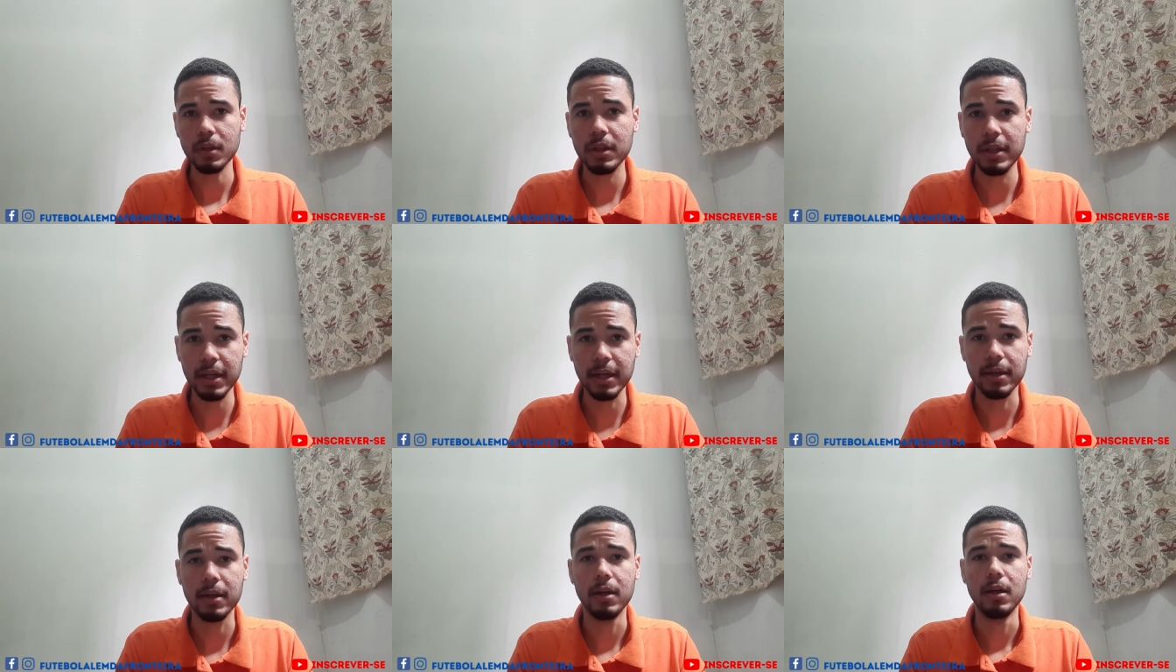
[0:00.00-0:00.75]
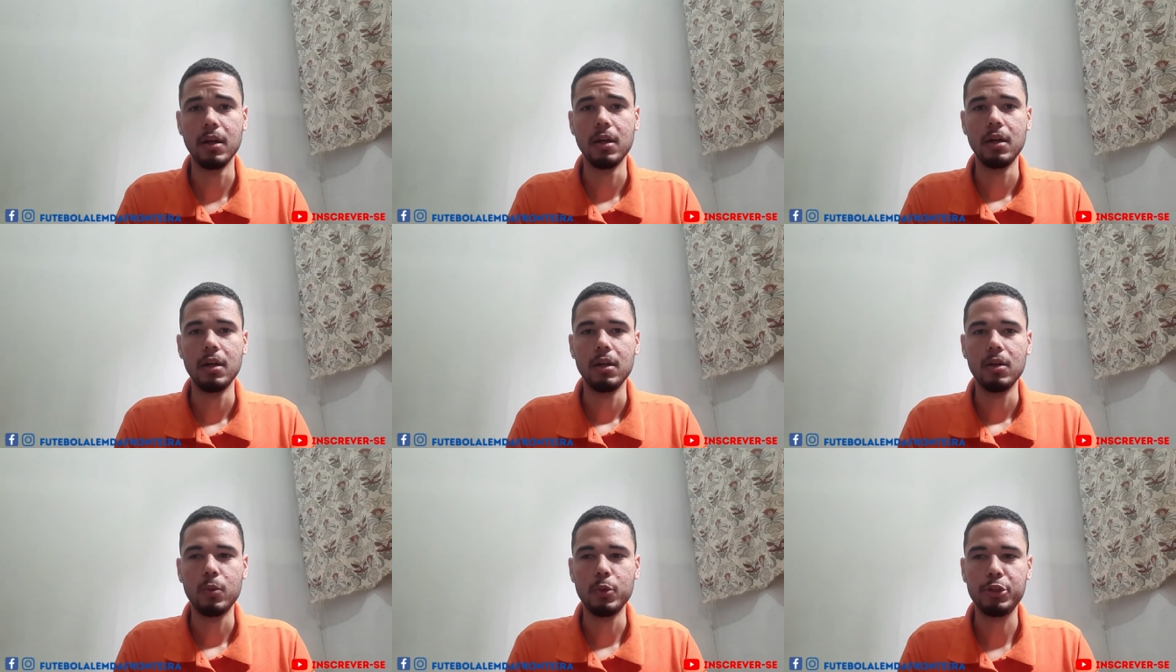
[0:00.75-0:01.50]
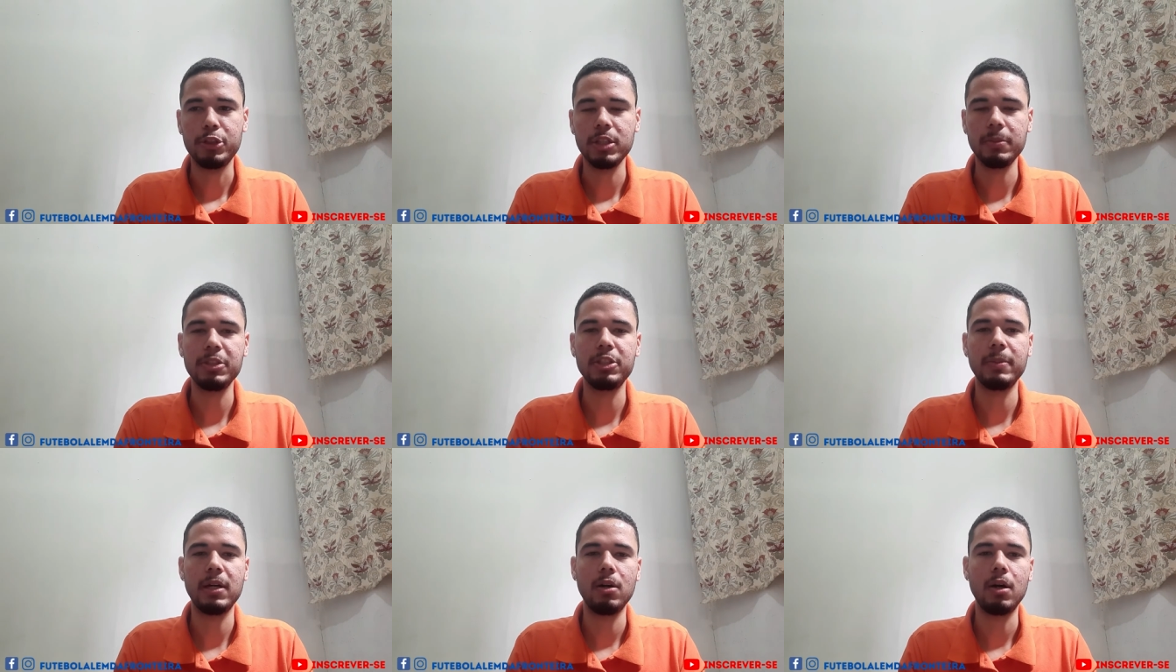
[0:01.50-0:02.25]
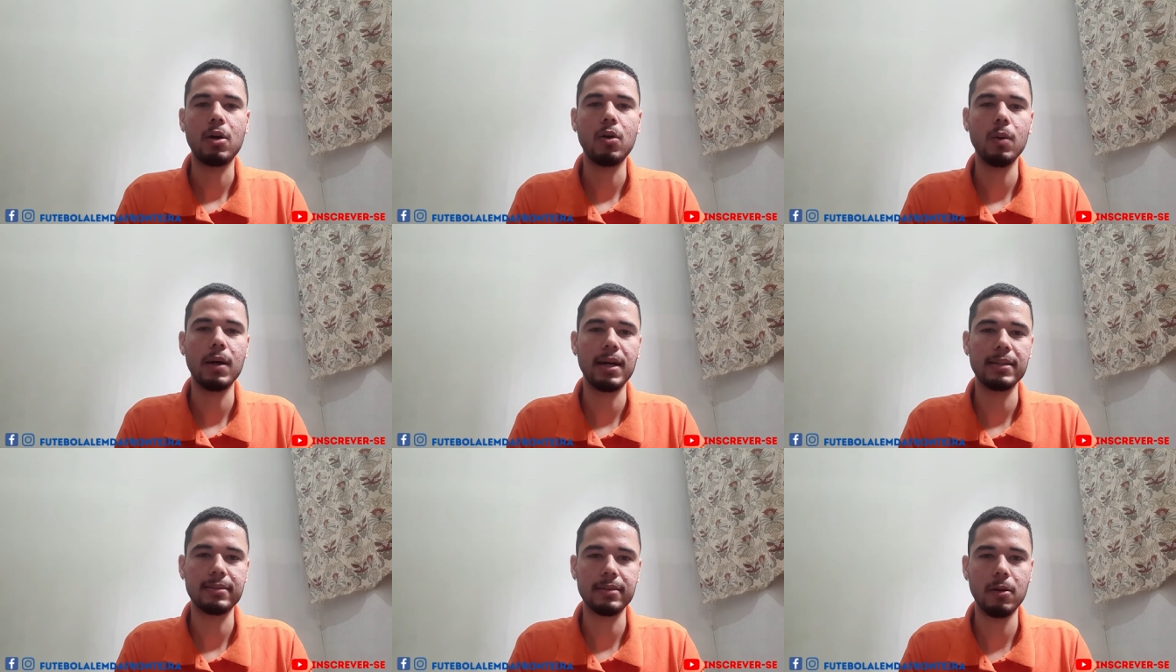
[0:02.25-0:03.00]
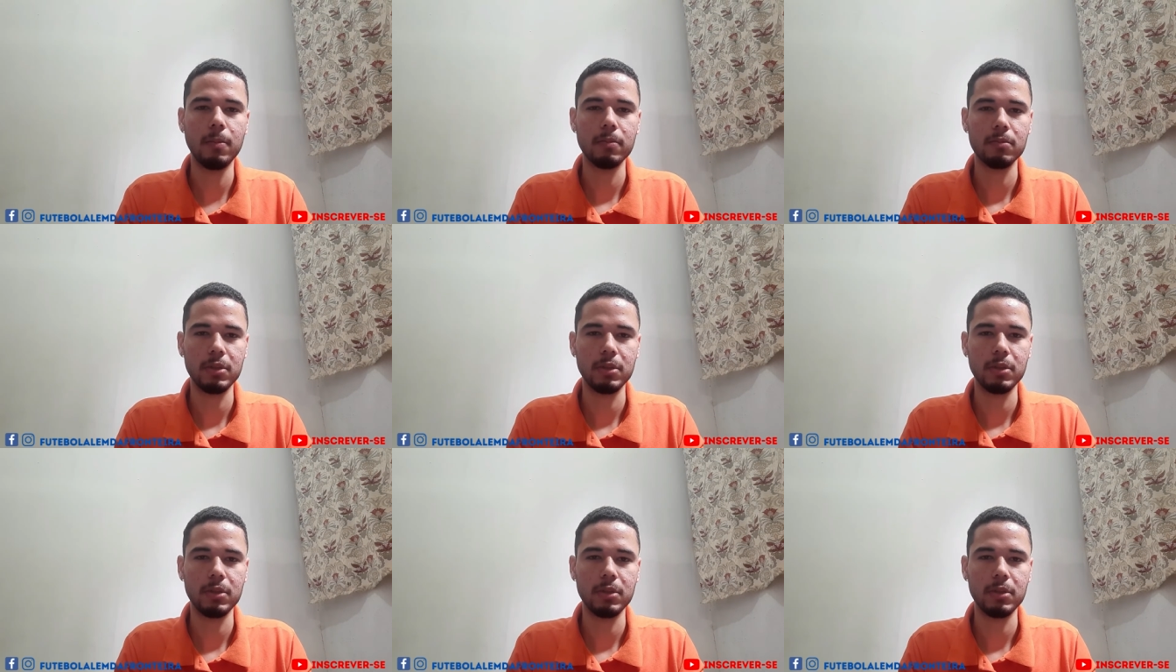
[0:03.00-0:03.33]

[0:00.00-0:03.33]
que os times de melhor colocação